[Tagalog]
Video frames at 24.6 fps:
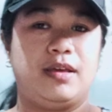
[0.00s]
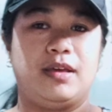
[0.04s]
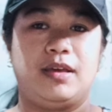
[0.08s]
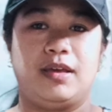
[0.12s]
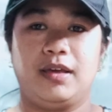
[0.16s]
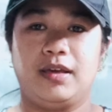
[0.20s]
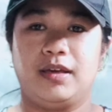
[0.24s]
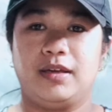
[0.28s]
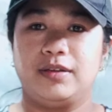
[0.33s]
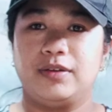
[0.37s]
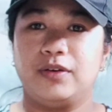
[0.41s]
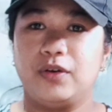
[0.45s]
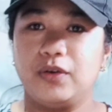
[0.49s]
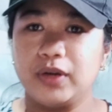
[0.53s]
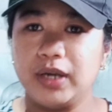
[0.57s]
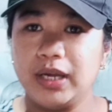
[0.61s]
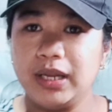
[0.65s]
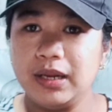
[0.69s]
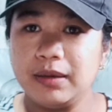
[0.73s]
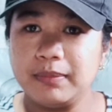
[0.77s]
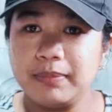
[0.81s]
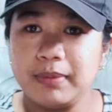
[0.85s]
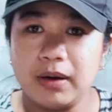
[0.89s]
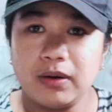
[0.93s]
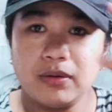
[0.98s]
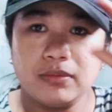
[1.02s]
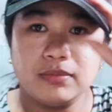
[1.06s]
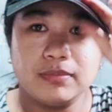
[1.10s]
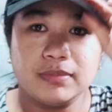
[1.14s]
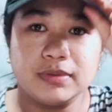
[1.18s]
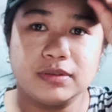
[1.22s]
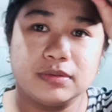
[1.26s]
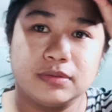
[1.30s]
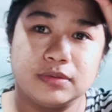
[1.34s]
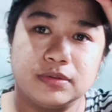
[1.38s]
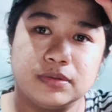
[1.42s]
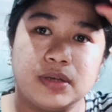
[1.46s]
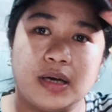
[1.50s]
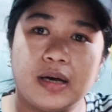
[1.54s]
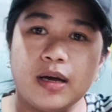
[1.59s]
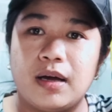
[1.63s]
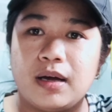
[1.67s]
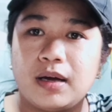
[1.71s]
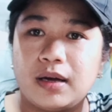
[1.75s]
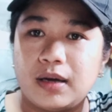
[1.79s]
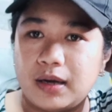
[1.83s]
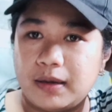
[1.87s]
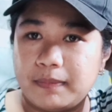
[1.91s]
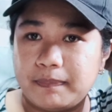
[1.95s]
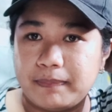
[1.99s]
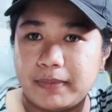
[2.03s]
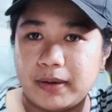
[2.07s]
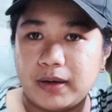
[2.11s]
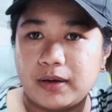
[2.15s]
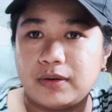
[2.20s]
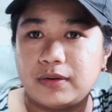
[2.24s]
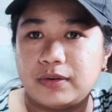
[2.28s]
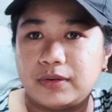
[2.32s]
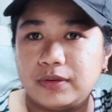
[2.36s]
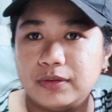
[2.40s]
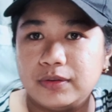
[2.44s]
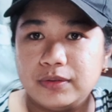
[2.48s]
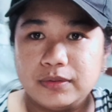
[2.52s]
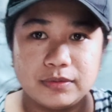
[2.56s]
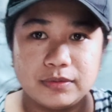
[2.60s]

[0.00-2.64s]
And, okay lang ba kung makakap ako?